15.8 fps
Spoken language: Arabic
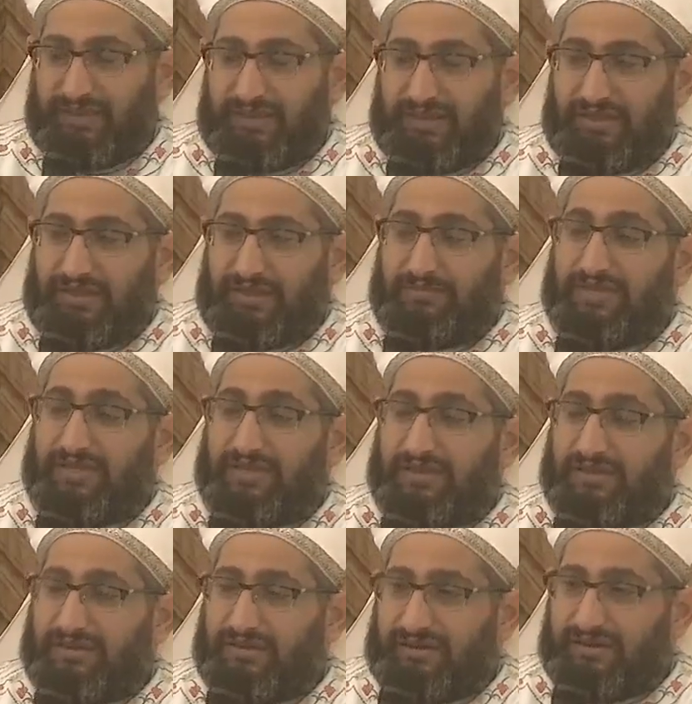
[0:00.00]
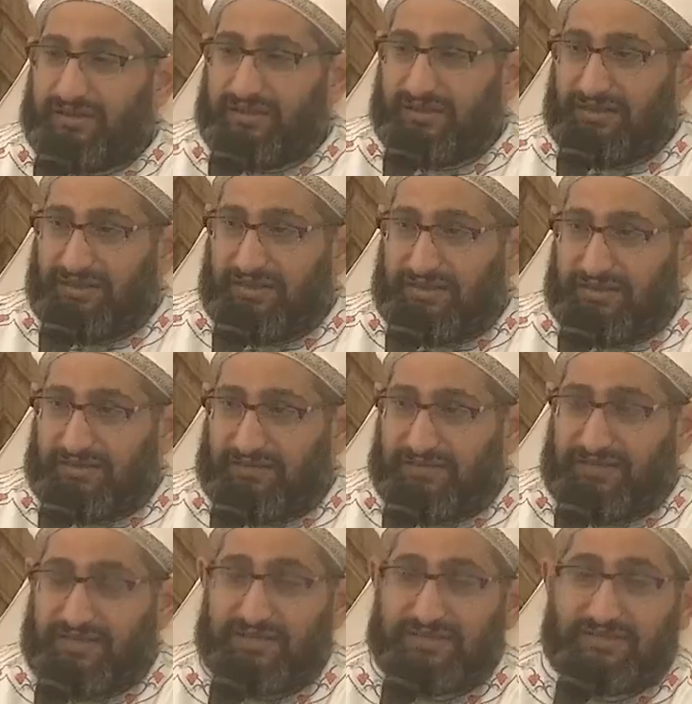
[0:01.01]
من غير وقت يسرح
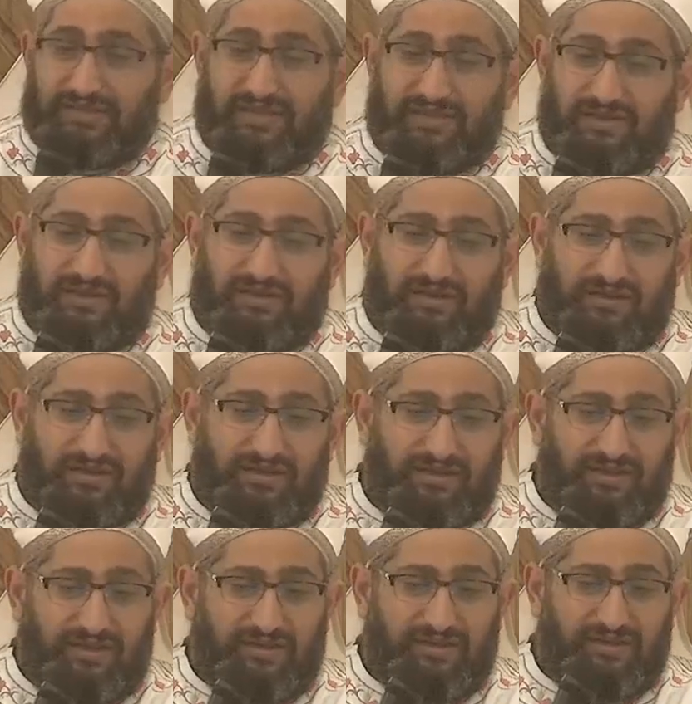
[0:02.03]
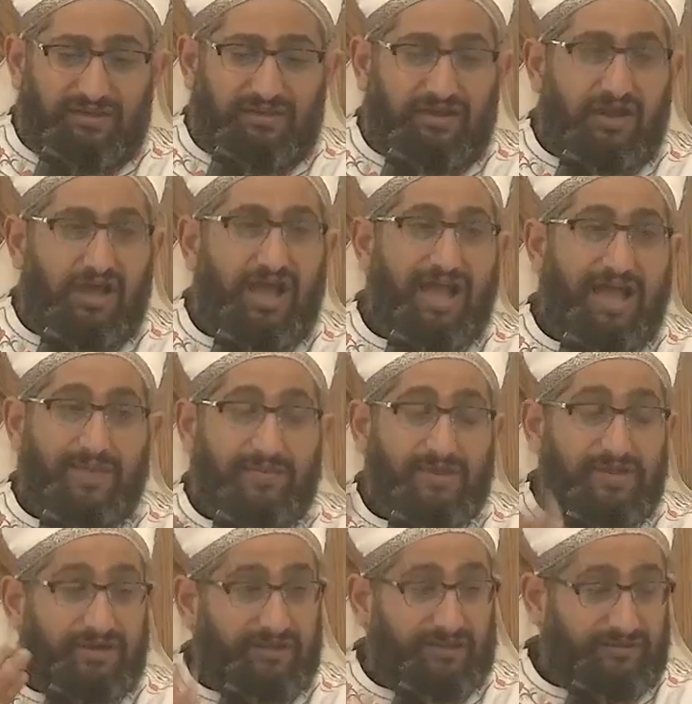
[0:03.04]
التامل
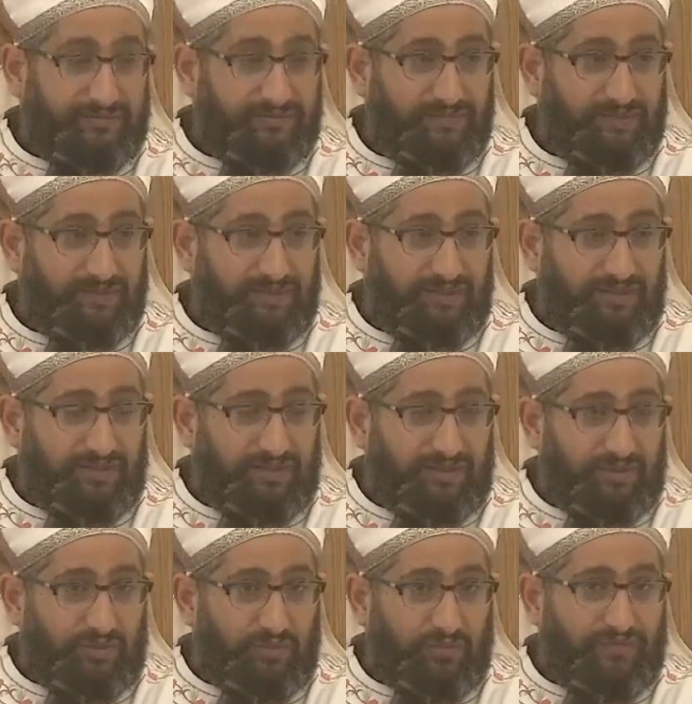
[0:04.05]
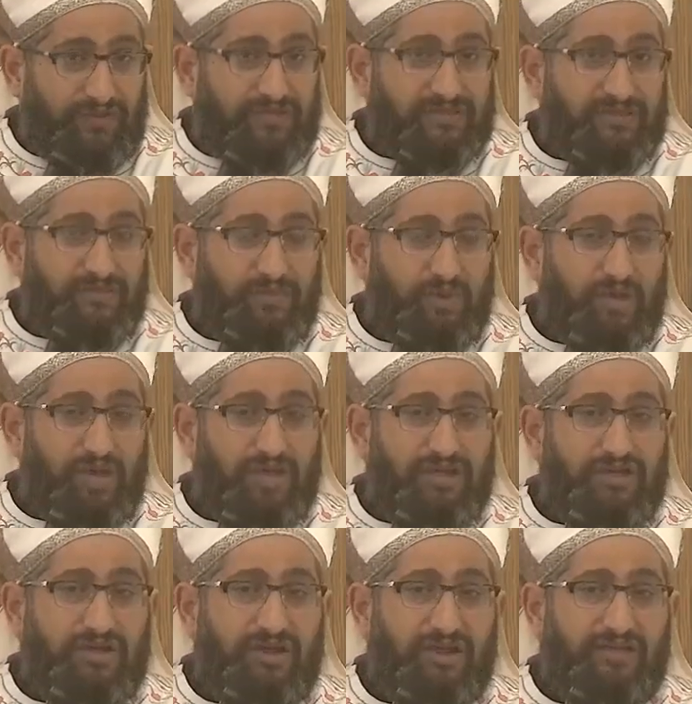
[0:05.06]
يدينا فرصه ان احنا ننتظر
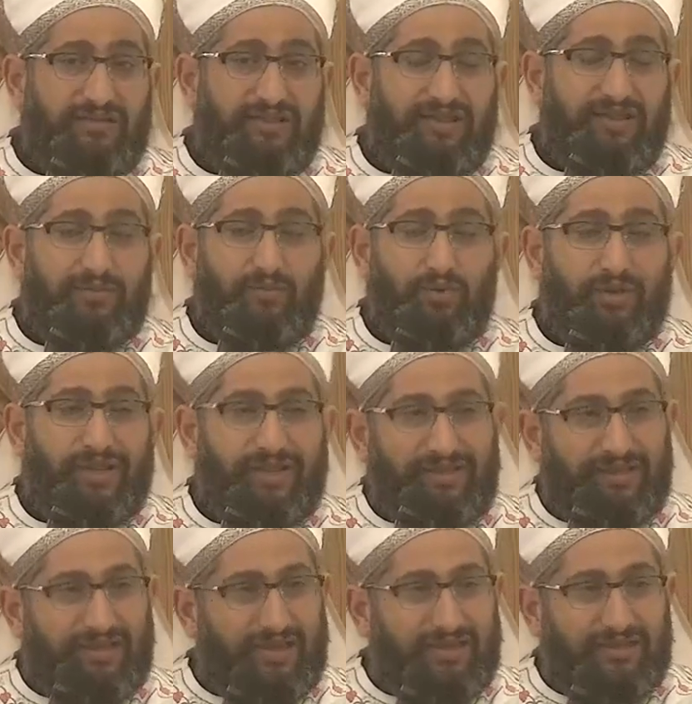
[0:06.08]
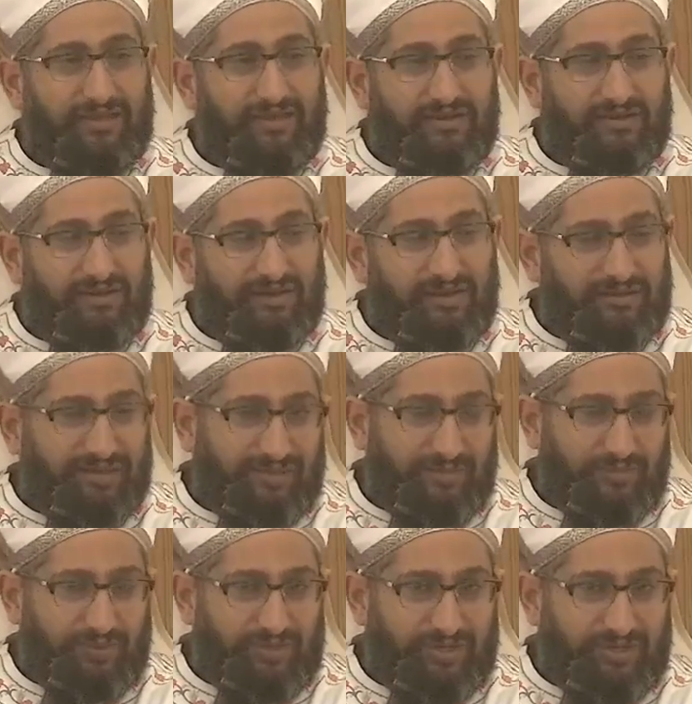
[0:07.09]
تعزيه اسرائيل تلاقي
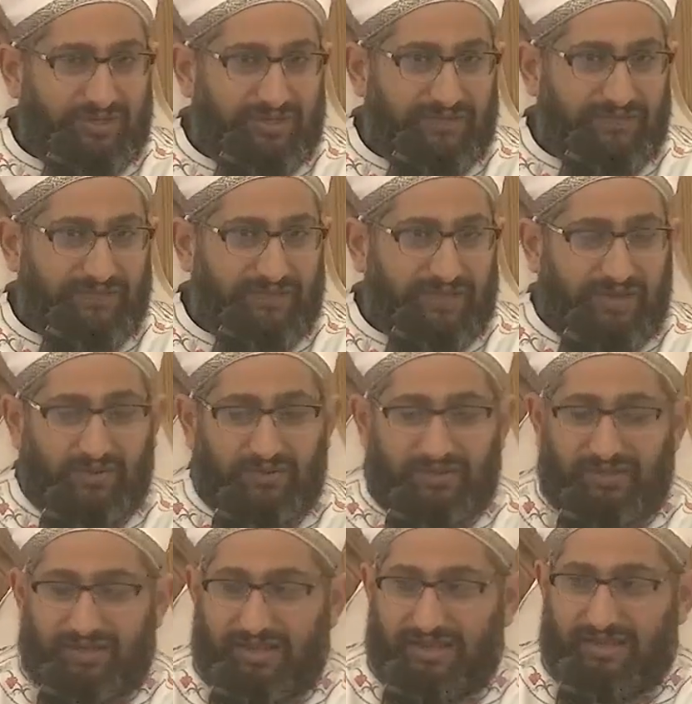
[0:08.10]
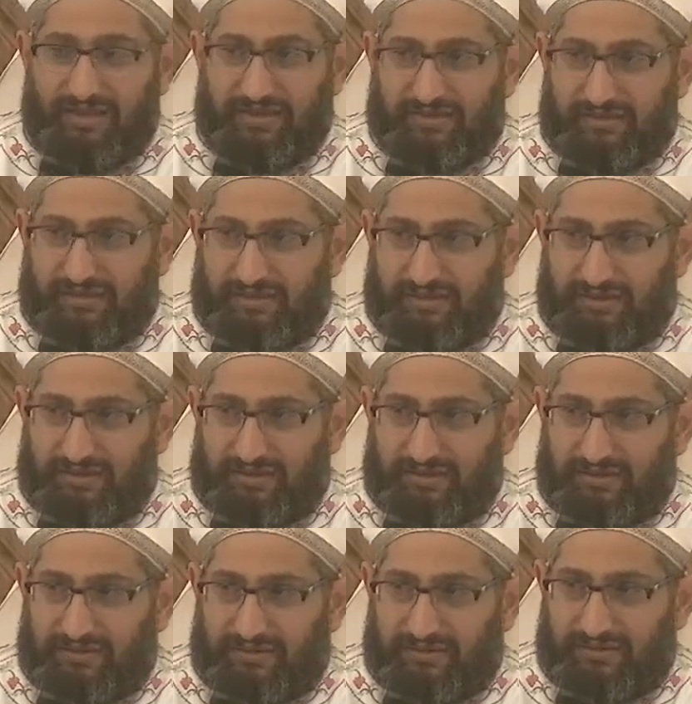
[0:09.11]
ربنا بيبعت لك رسائل تعزيه
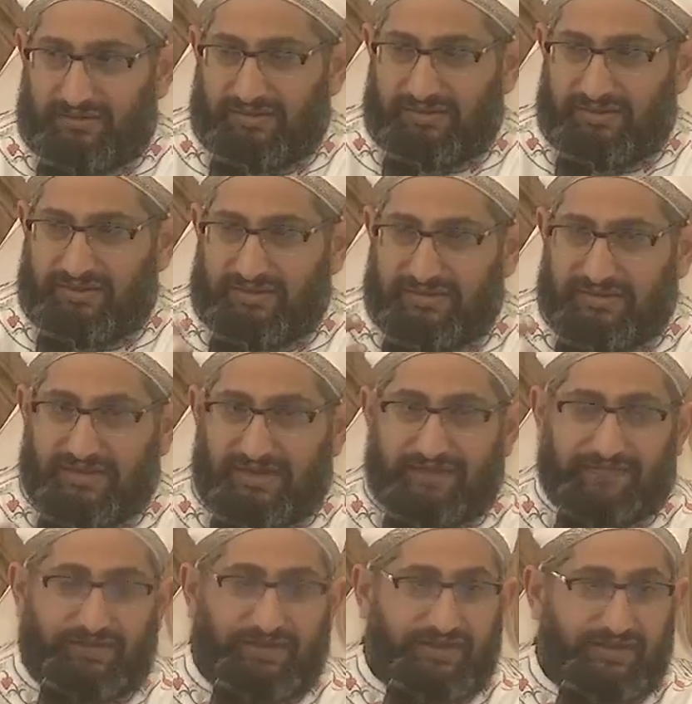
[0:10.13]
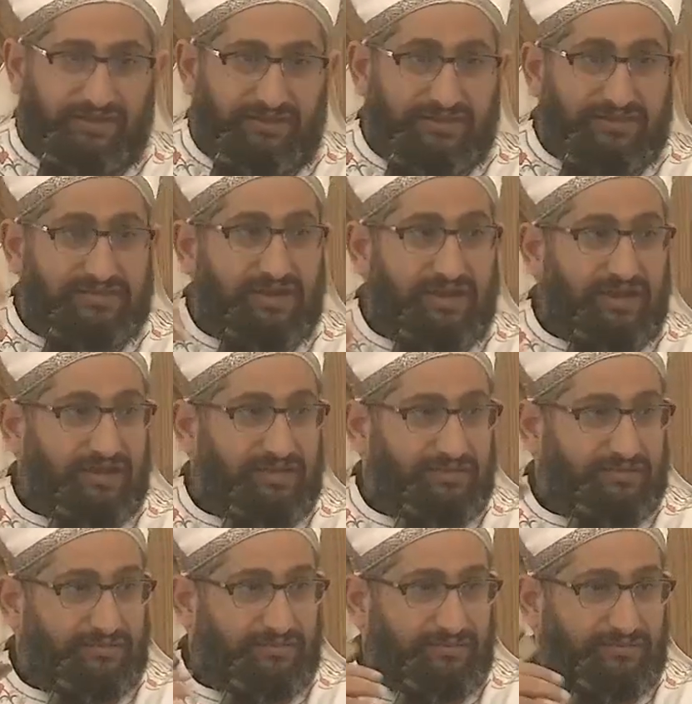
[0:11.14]
بس اقعد مع الكتاب واقرا
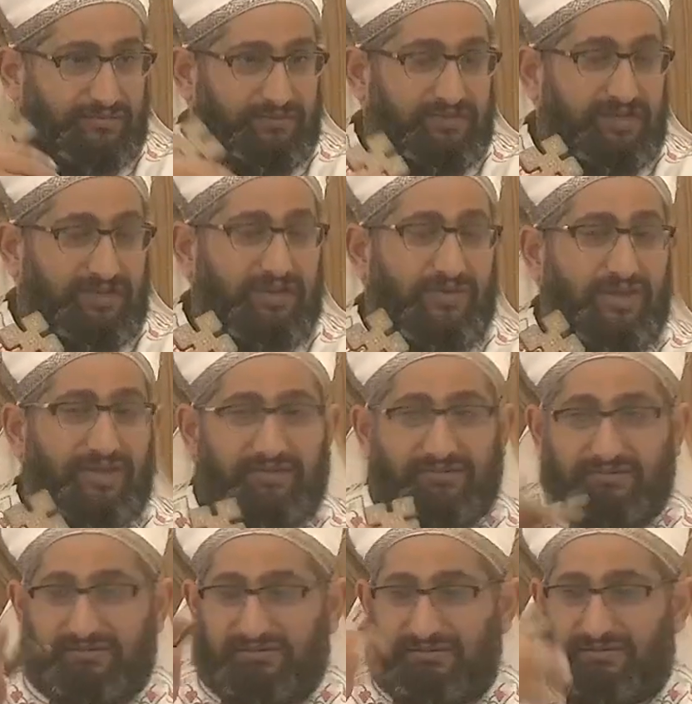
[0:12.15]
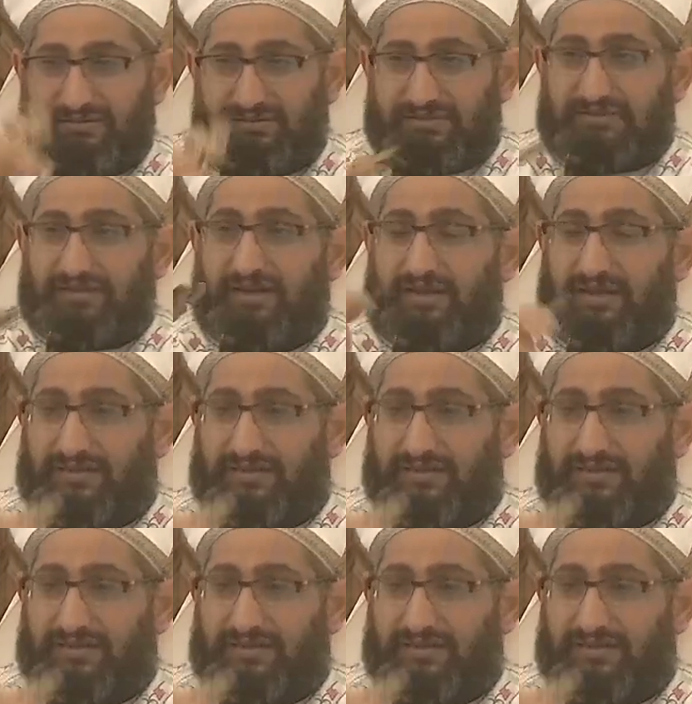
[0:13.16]
يقول كده فتشوا الكتب